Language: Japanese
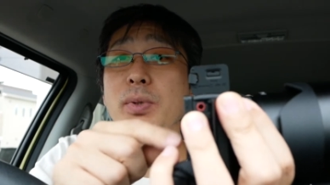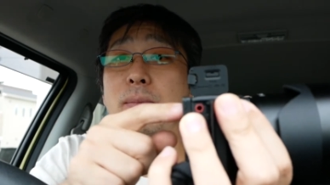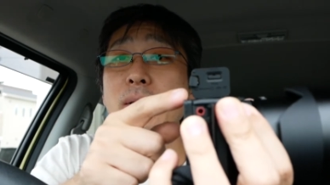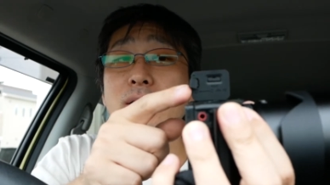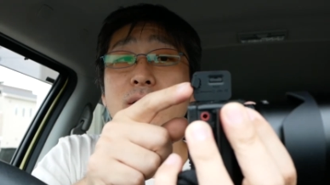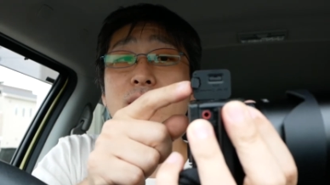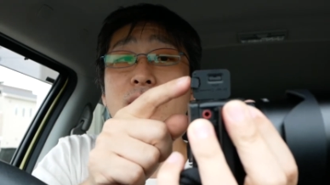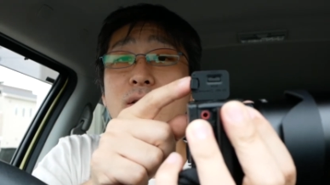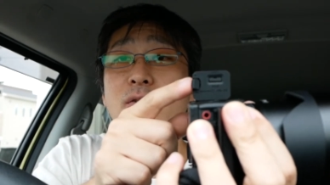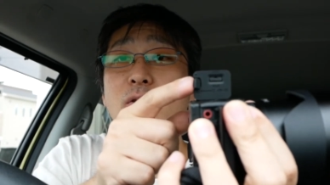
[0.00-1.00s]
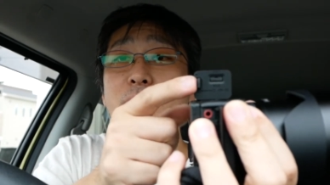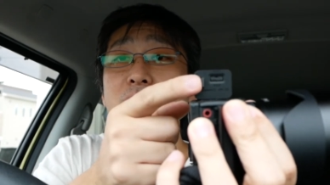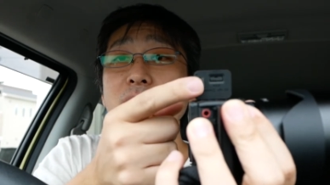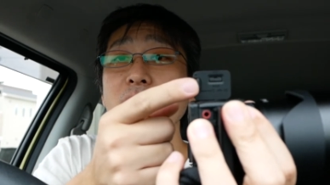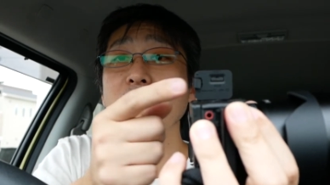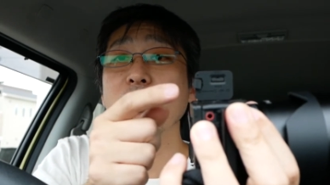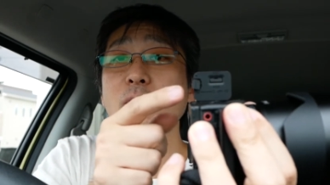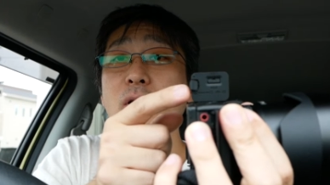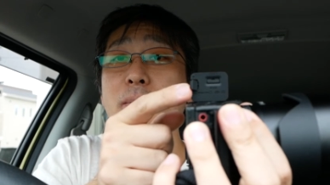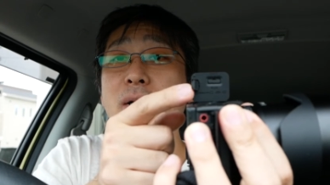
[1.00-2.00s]
びます。伸びて
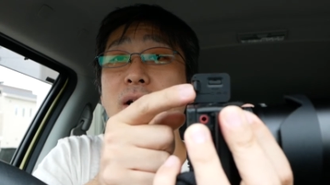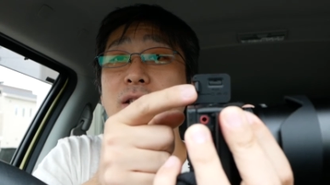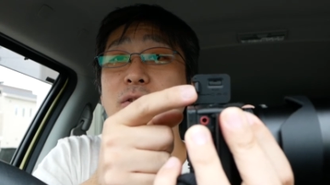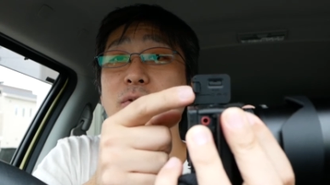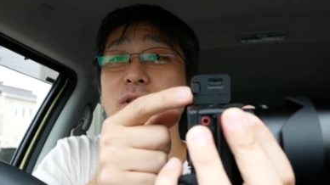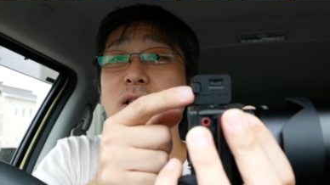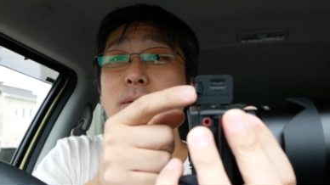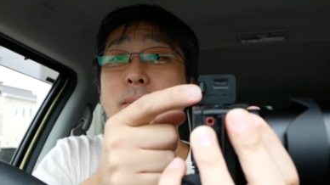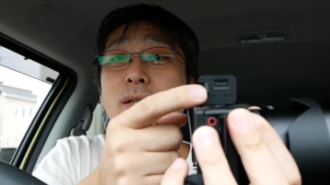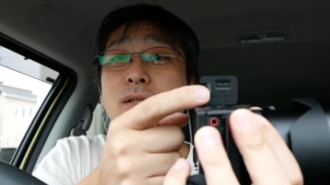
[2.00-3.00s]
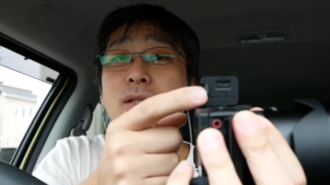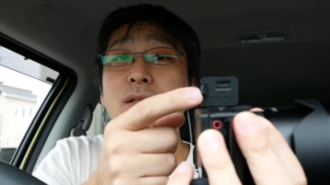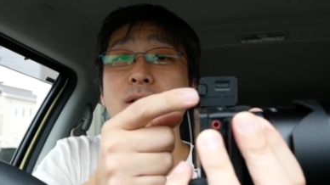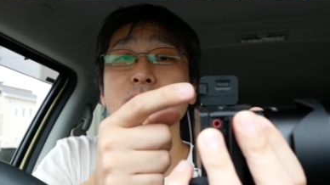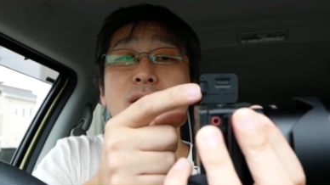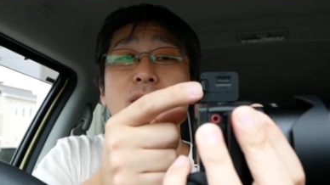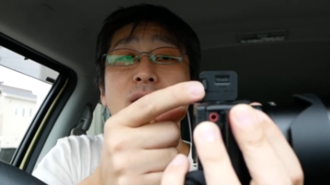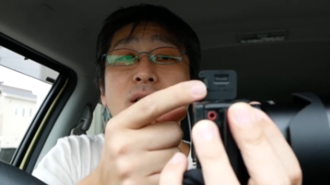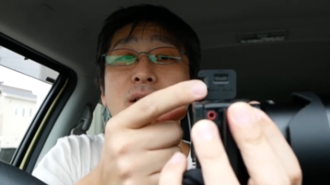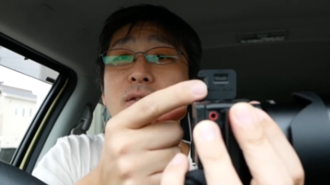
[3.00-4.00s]
折れ曲がるようになります。
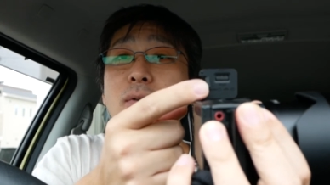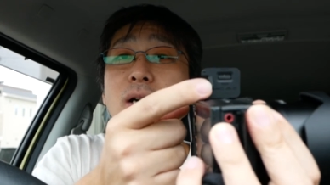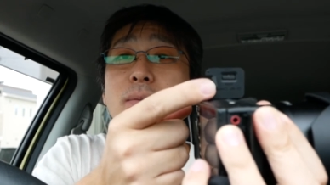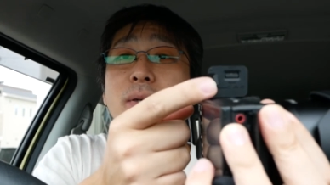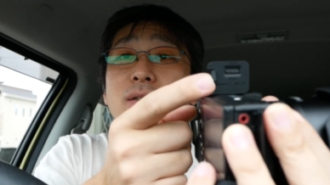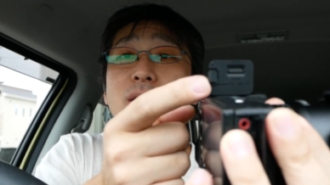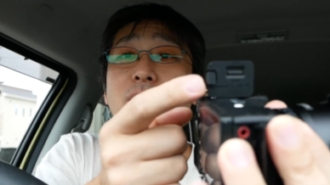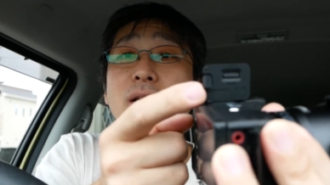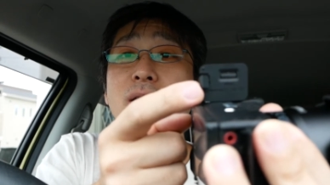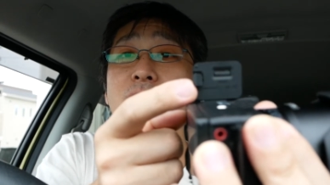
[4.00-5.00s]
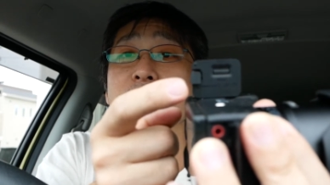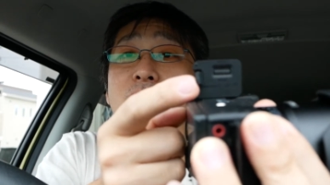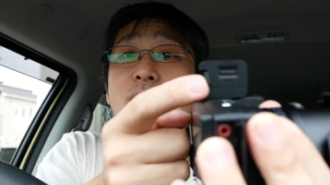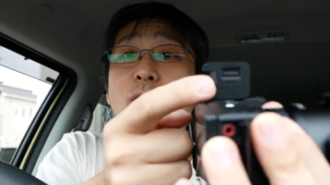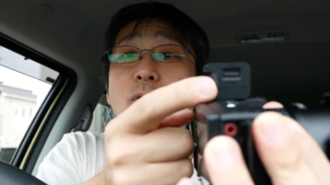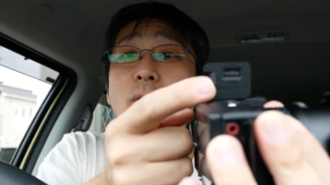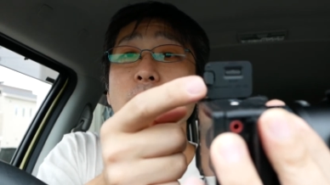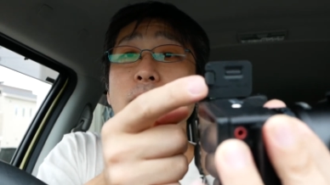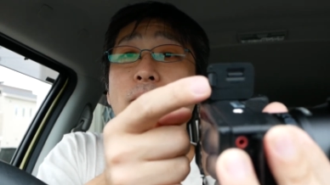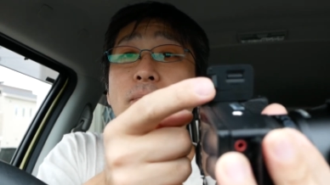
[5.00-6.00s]
わかりますかねここ。
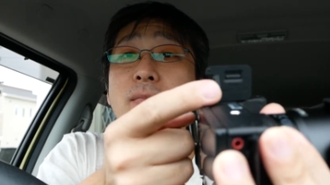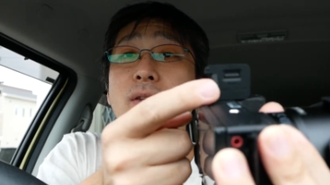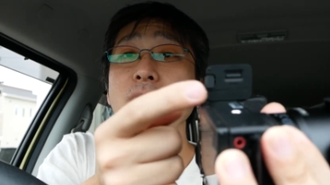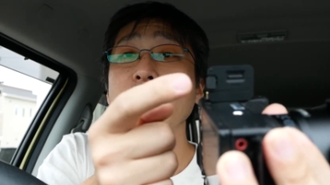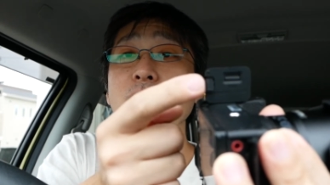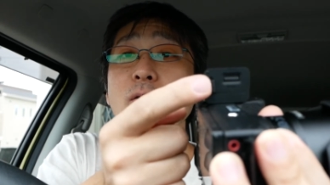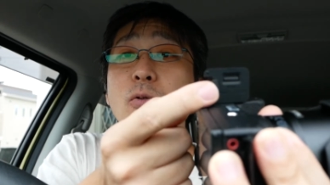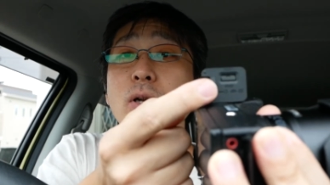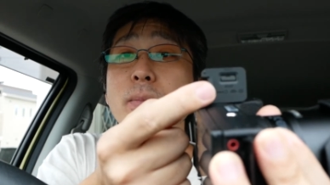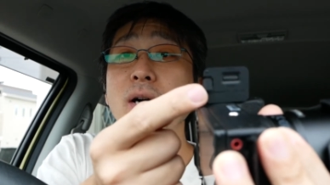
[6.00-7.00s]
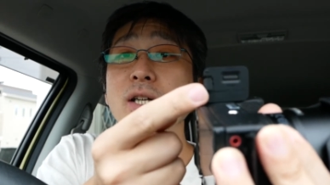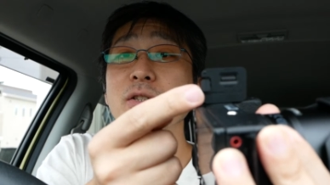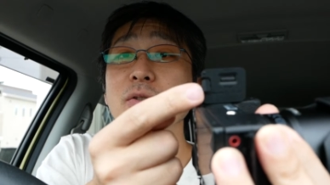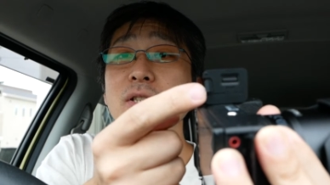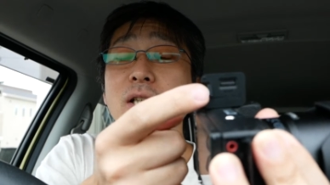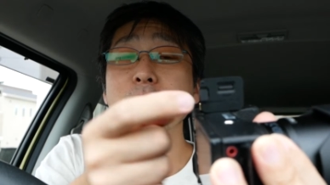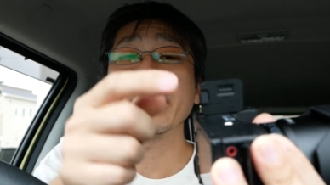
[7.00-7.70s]
ね。折れ曲がるようになり